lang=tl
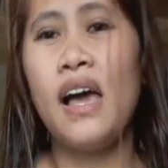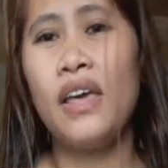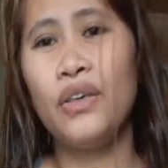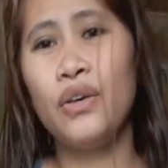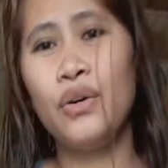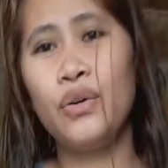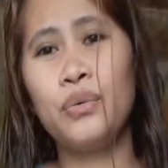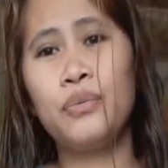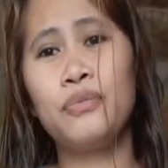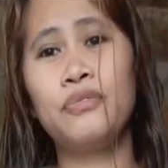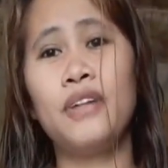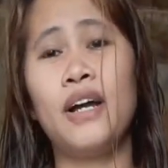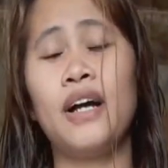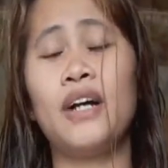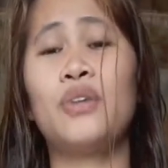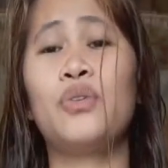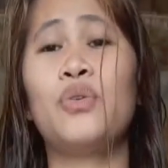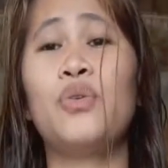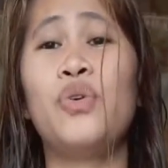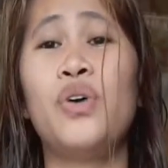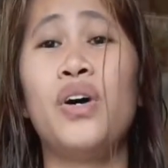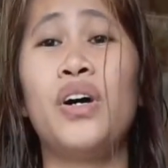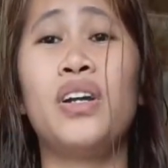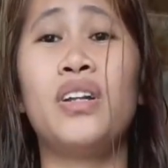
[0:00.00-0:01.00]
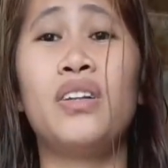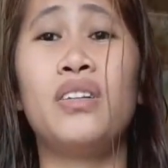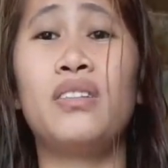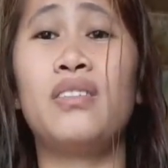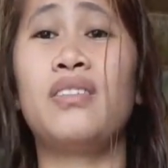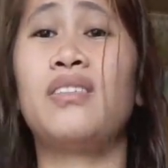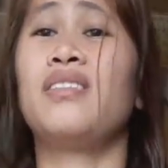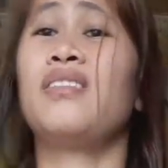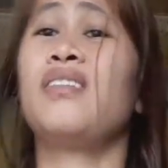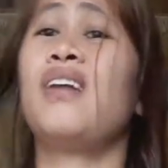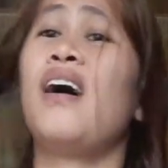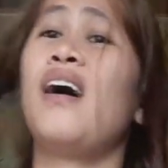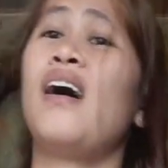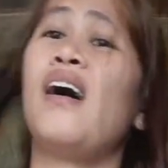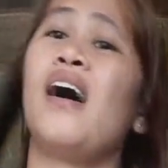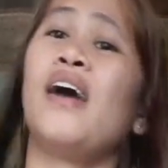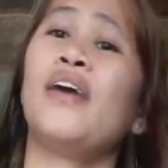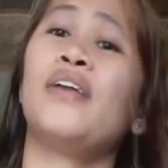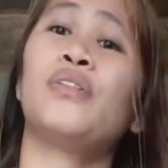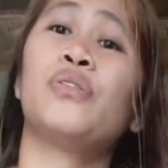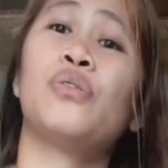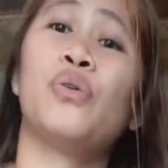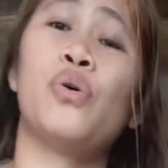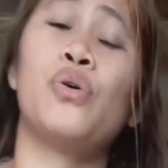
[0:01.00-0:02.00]
yung vlog ko na, na
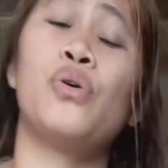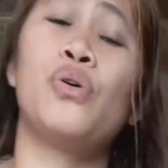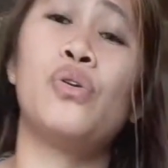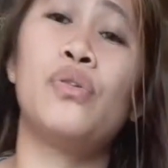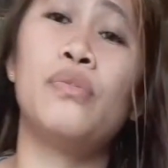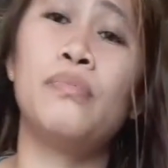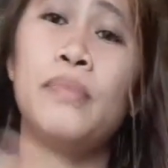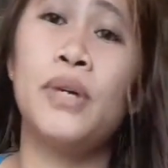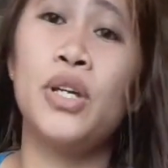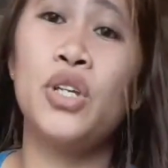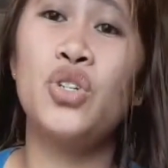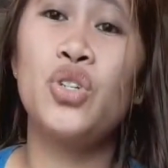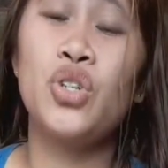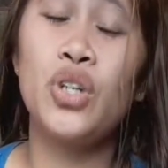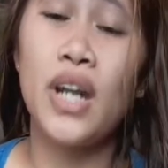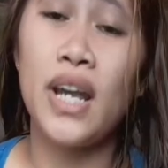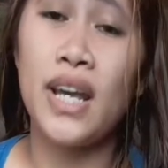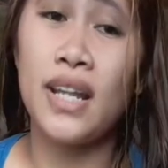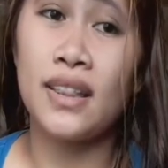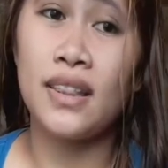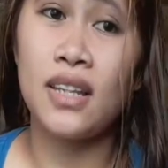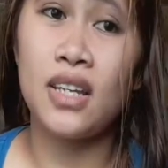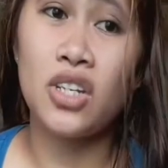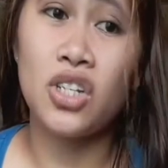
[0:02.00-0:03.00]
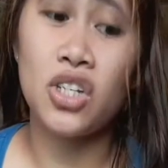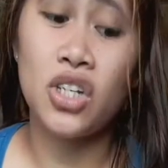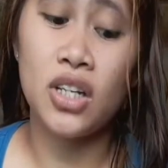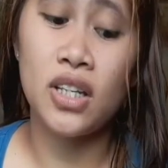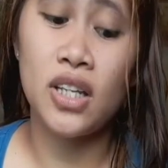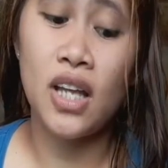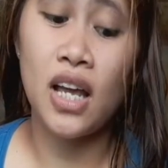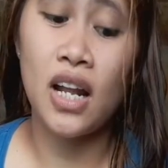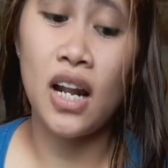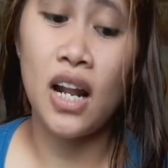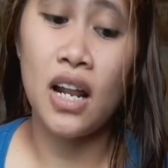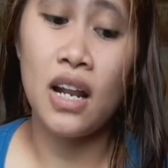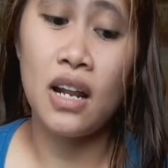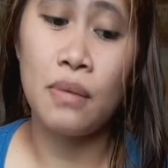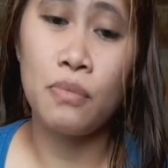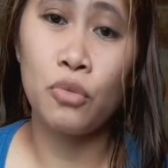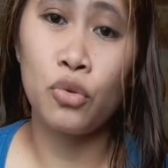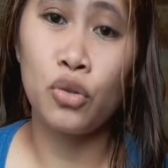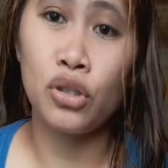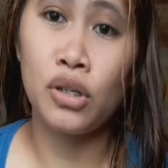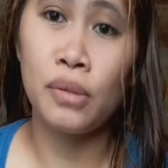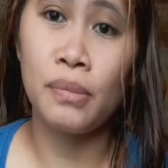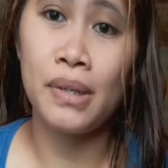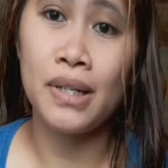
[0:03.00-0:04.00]
ito, medyo late na siya dahil alam
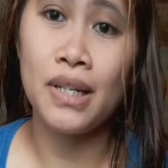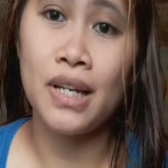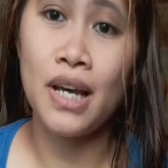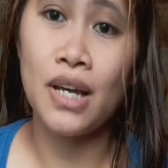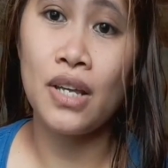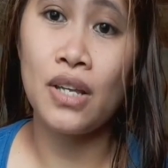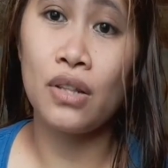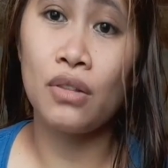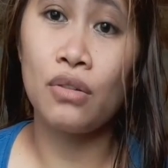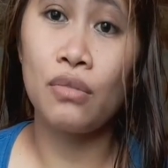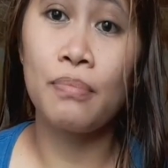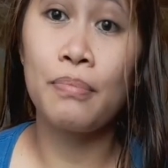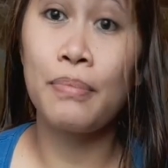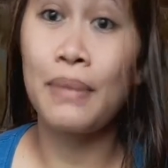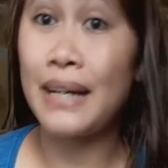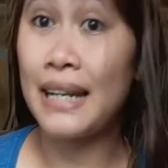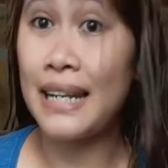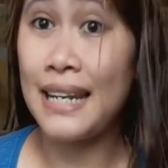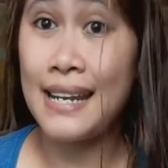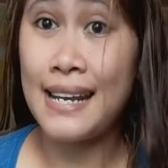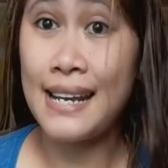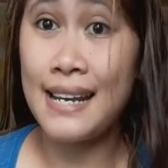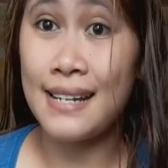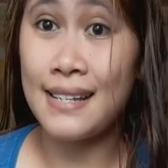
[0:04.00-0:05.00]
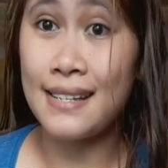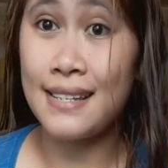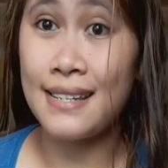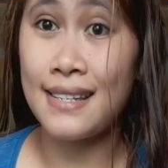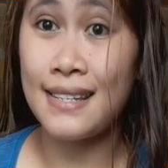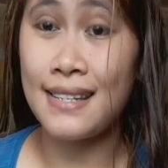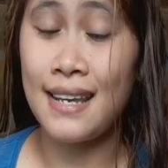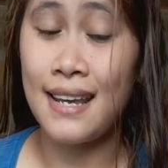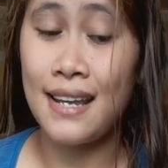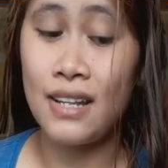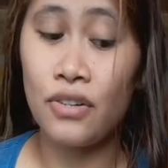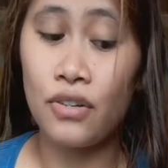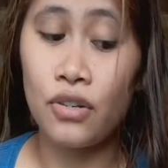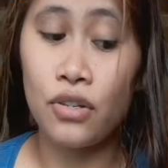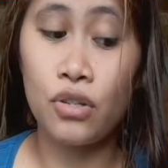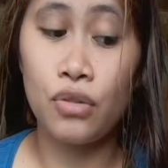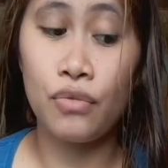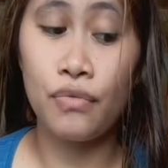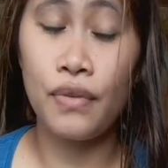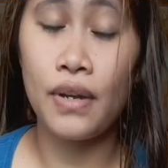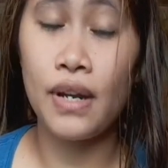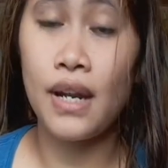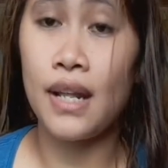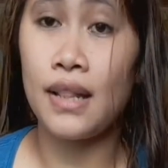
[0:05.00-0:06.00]
ko naman na itong Brilliant Skin
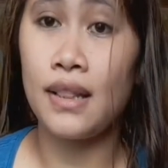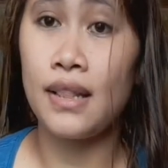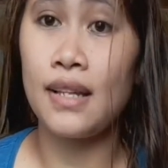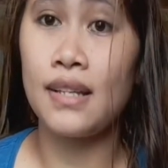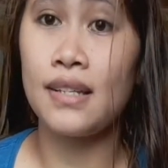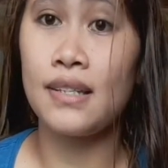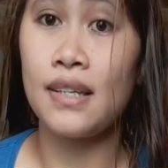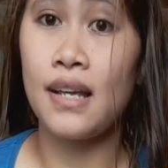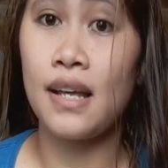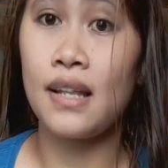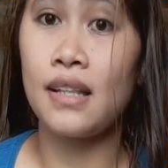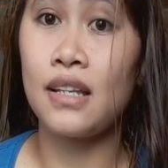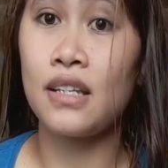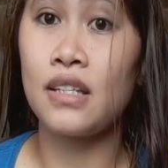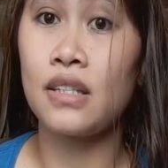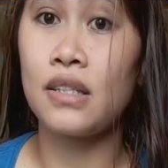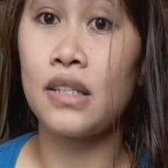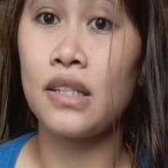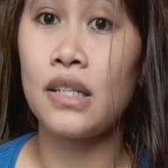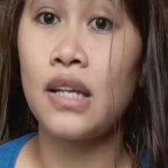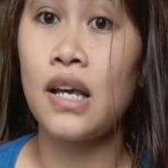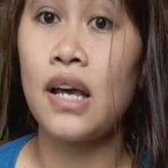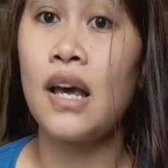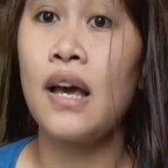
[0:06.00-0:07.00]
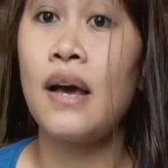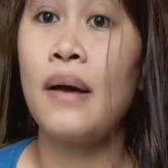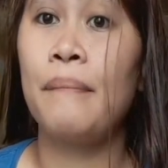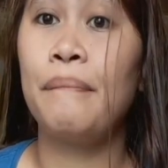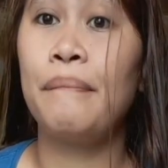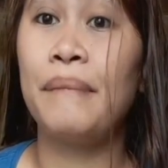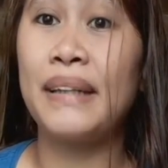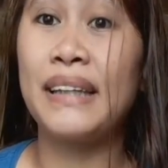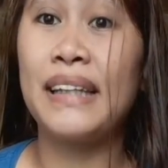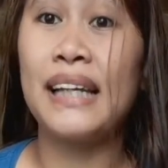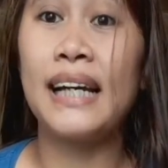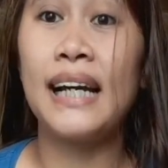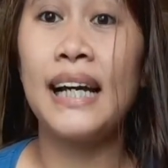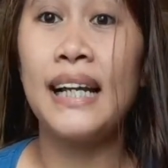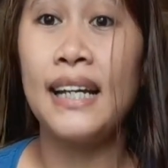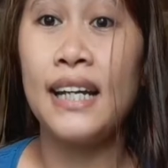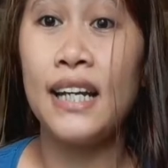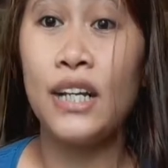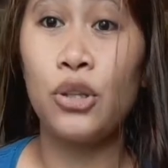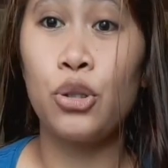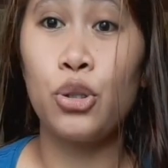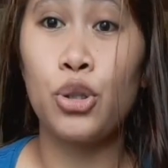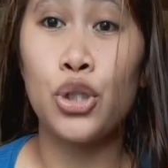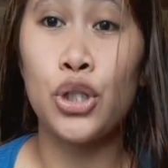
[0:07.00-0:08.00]
Rejuvenating Set is matagal
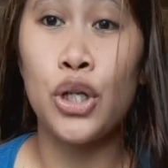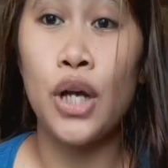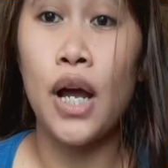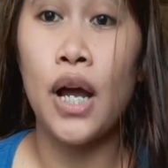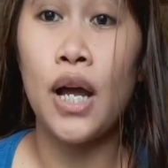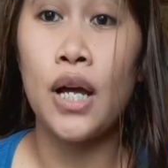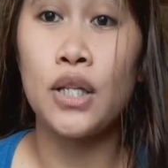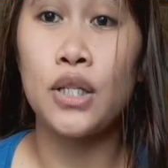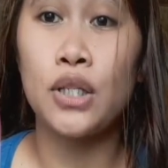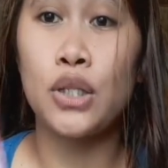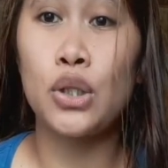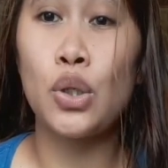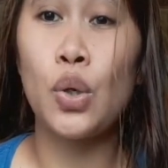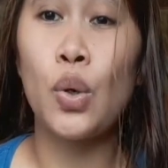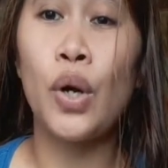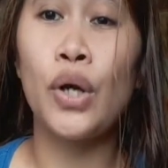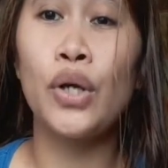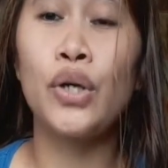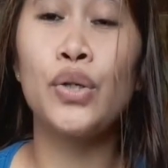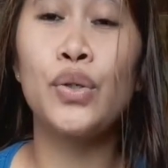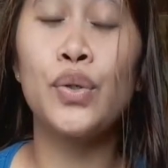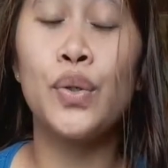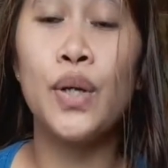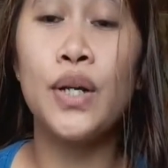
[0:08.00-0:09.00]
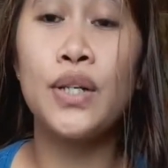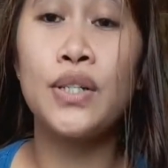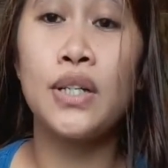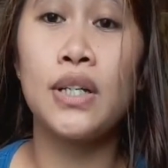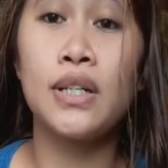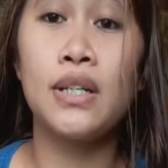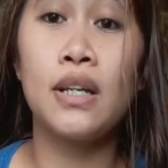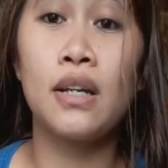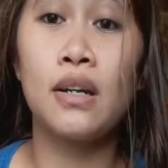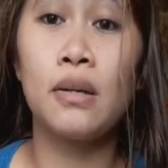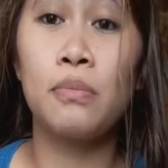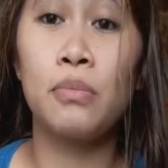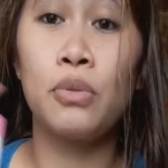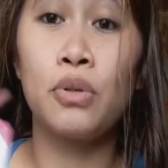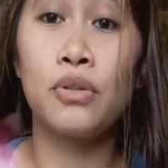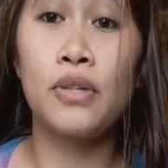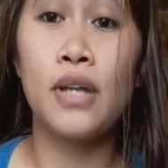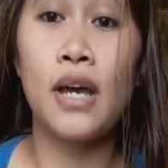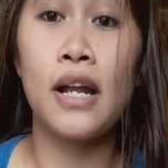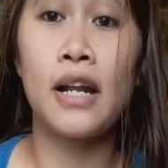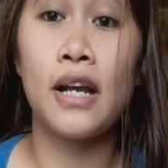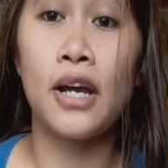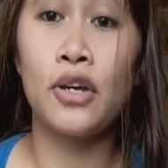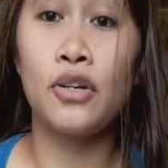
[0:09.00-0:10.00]
na ito siya. So, ngayon ko lang siya ni-review
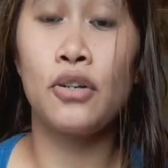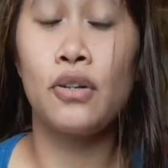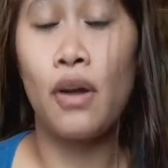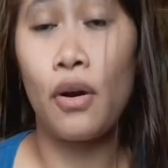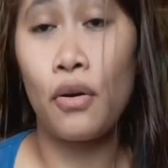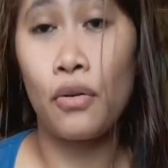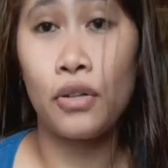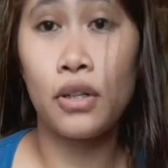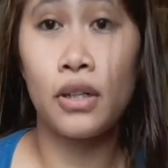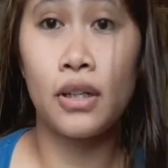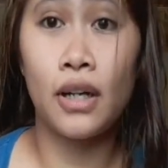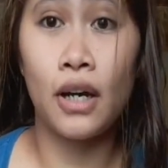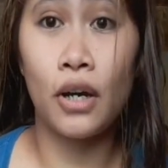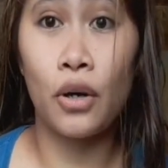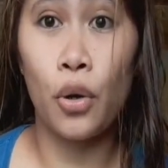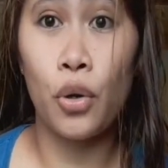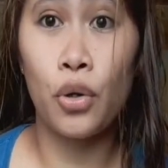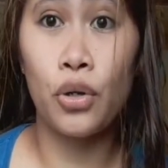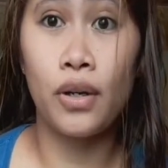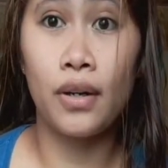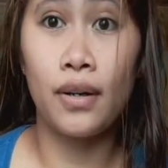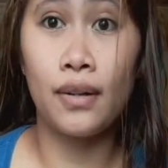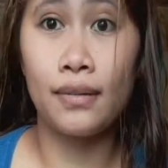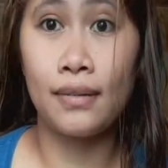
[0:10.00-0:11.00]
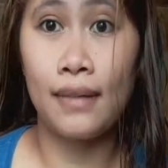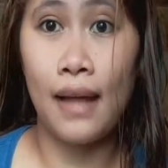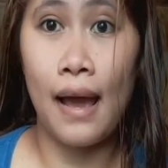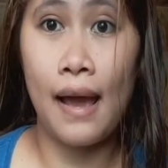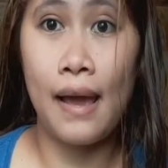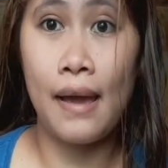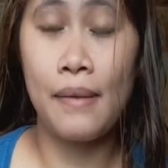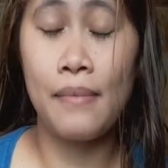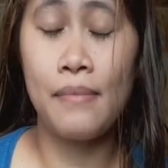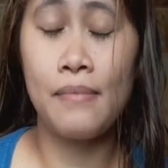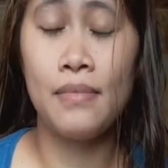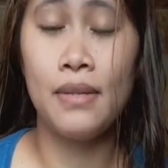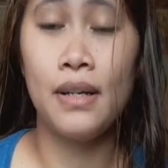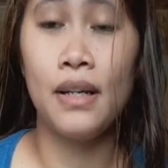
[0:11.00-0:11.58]
dahil ngayon lang ako nagkaroon ng time.